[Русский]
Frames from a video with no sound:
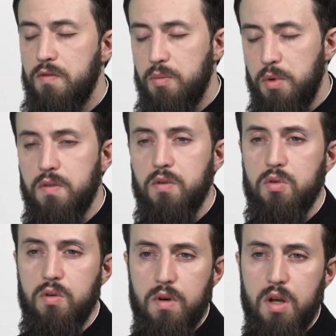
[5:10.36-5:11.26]
Во-первых,
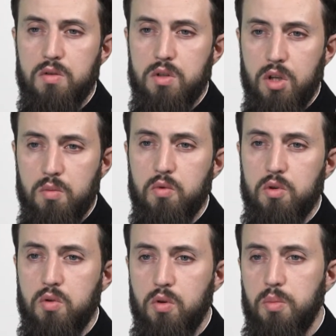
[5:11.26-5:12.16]
удивляются тому,
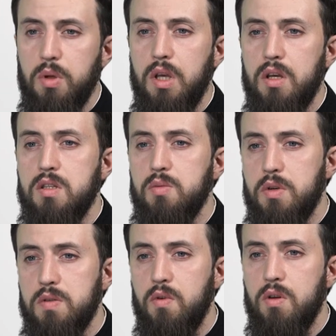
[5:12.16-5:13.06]
что он пытается
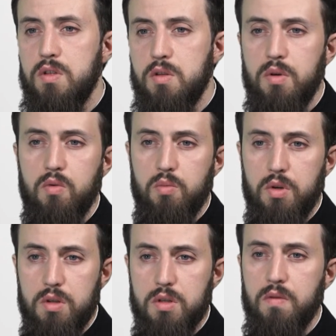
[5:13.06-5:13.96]
позволить себе
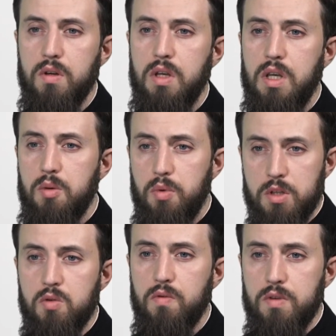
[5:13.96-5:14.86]
убийство по
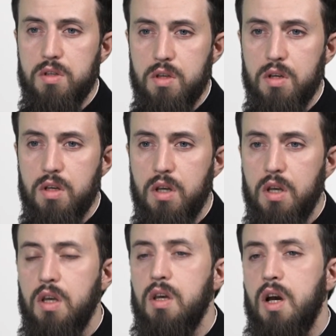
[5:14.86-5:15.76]
совести,
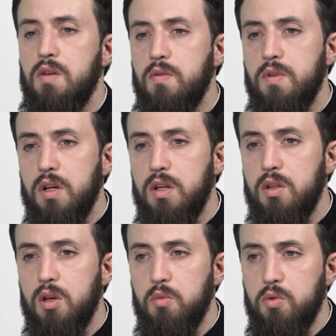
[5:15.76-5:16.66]
а во-вторых,
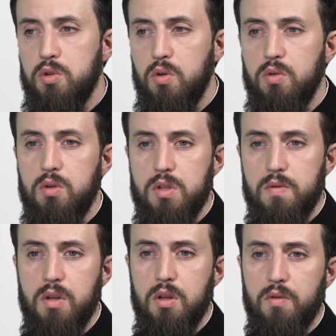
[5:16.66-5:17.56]
тому, что он
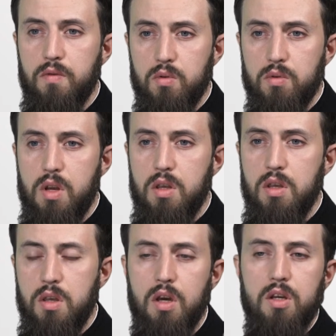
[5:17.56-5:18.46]
действительно внутренне
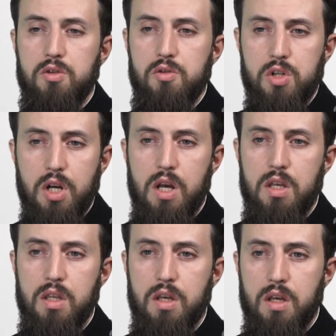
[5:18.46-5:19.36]
не
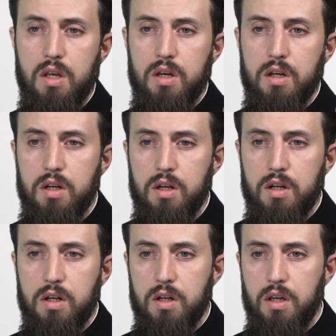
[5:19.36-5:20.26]
ощущает
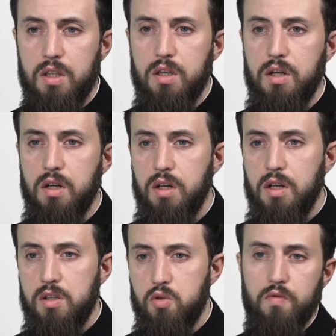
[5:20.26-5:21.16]
э, этих
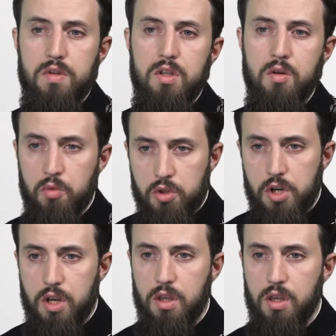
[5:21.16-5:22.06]
совестных
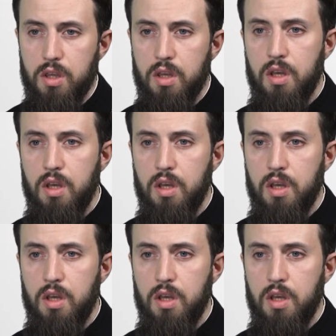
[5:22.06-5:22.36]
мучений.